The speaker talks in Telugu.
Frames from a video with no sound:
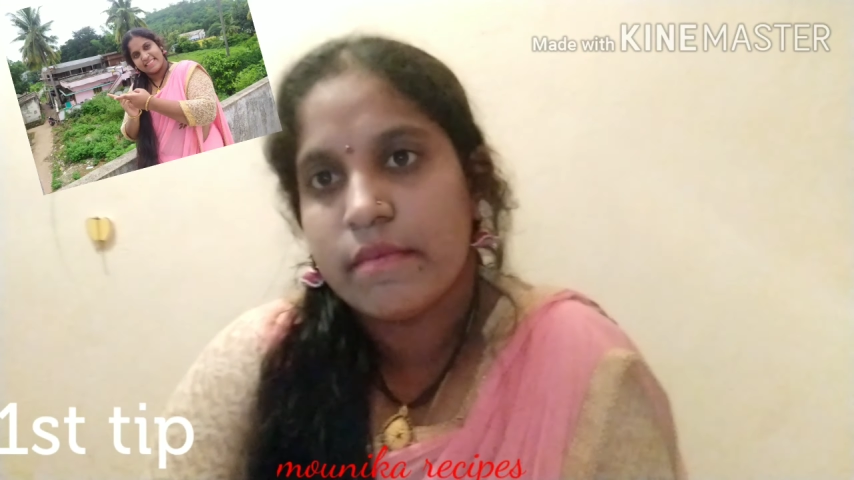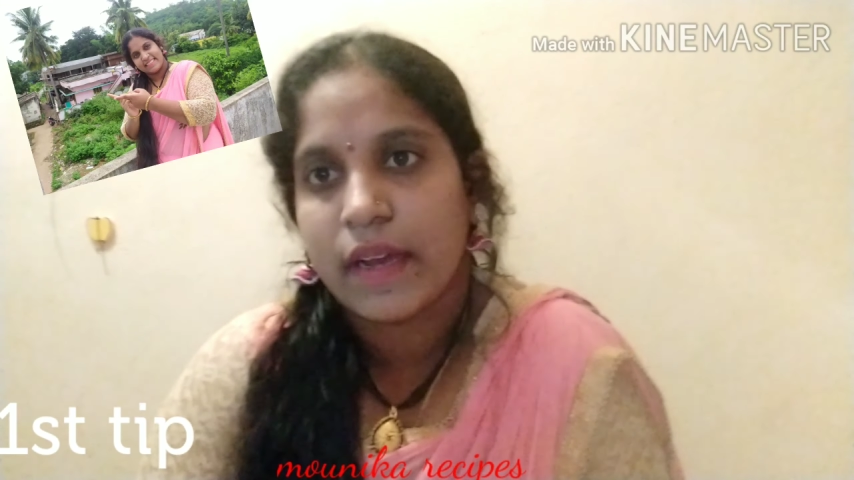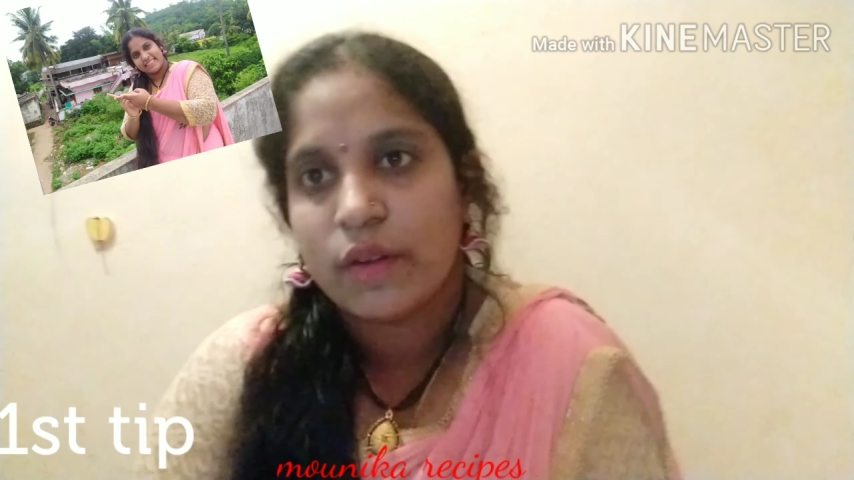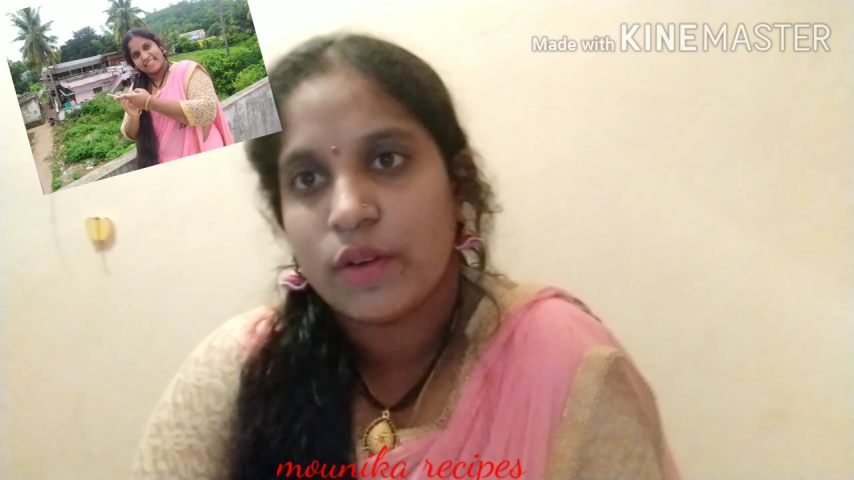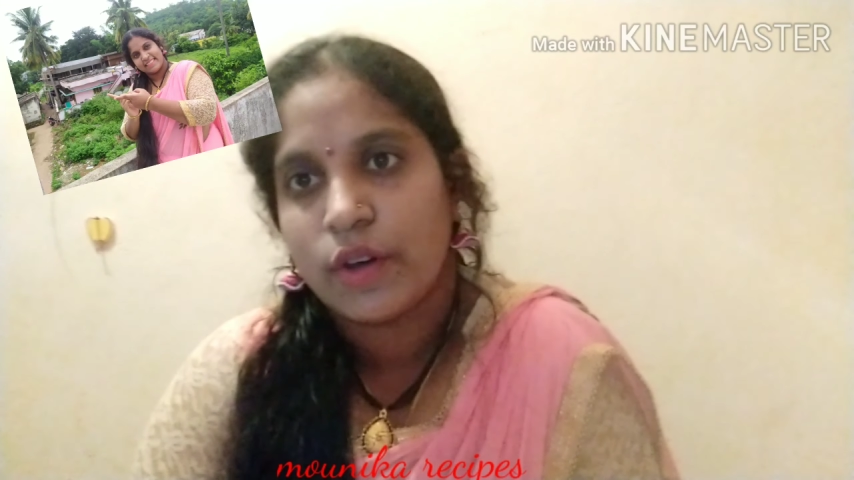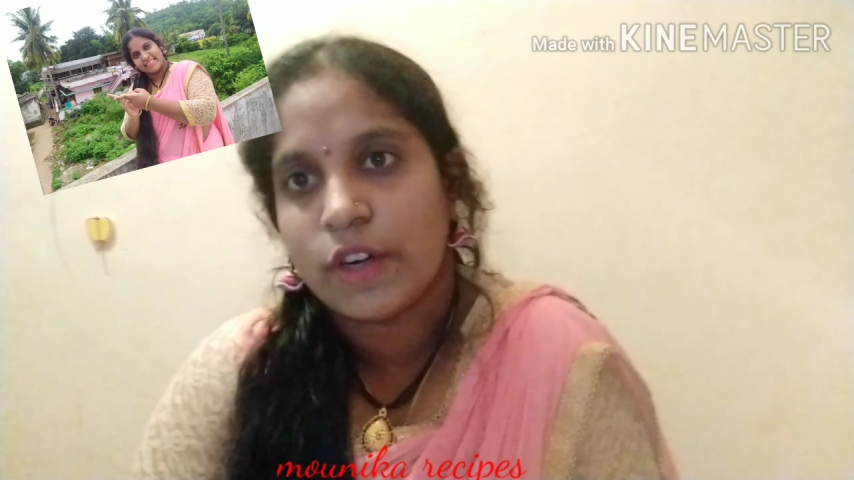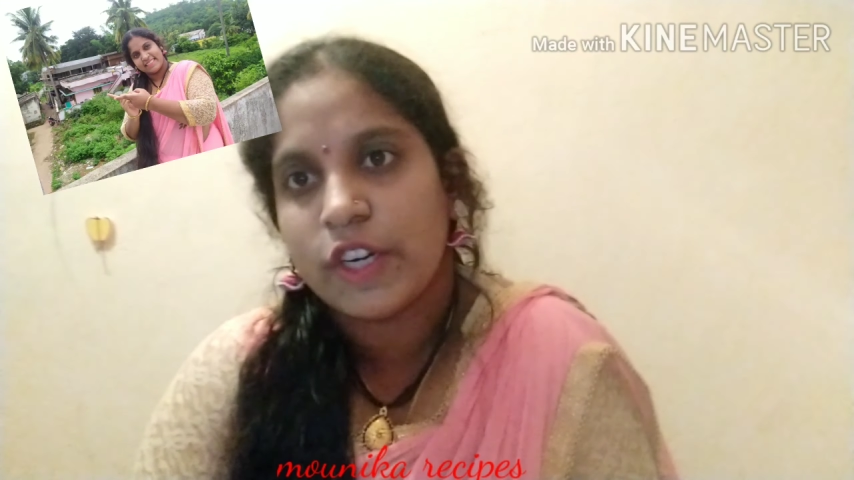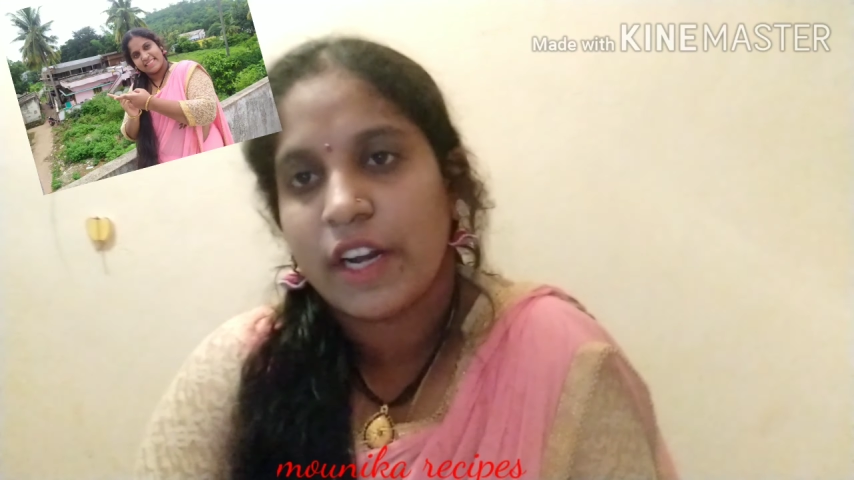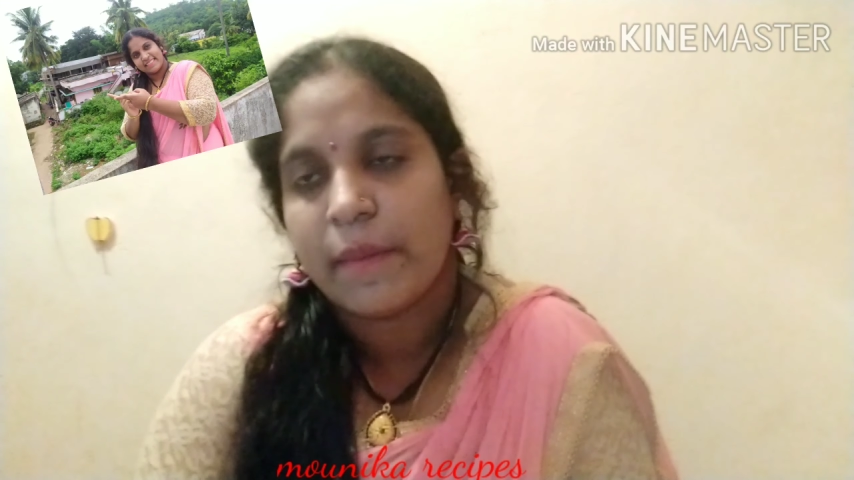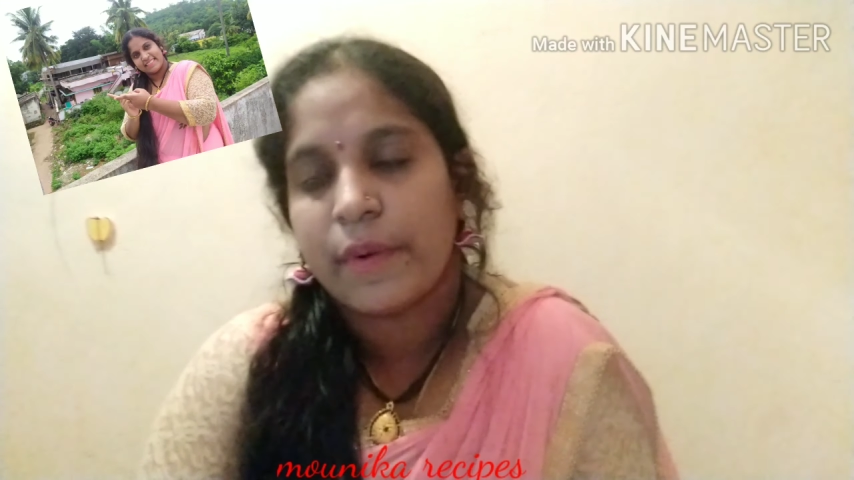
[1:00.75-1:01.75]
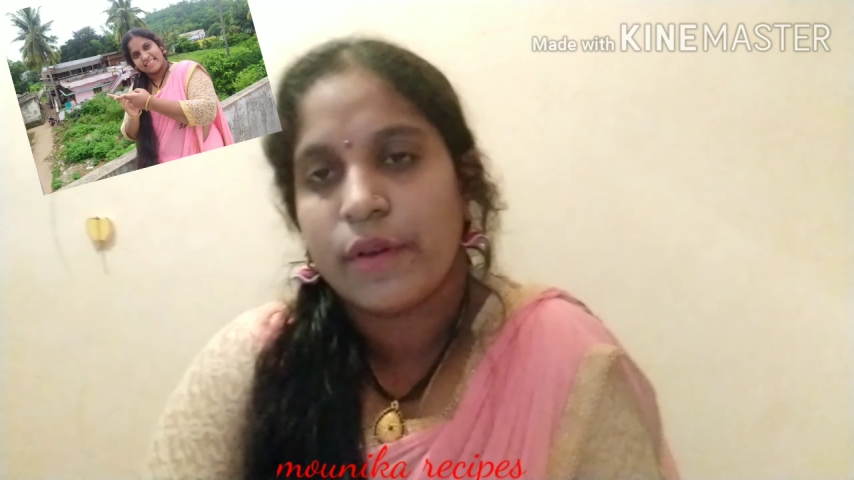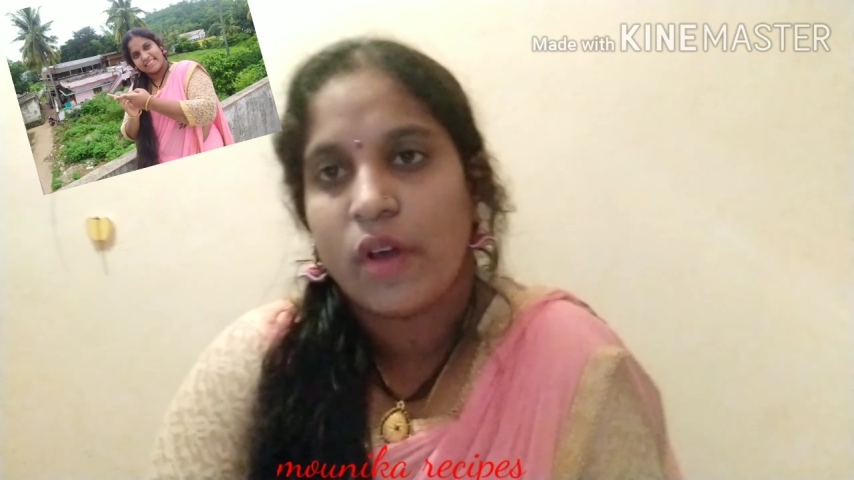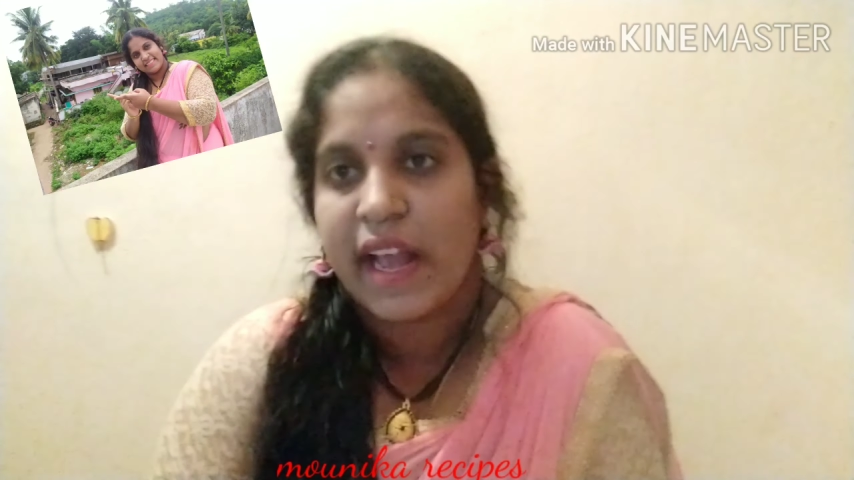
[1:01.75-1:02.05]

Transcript: మనం కూర వండినప్పుడు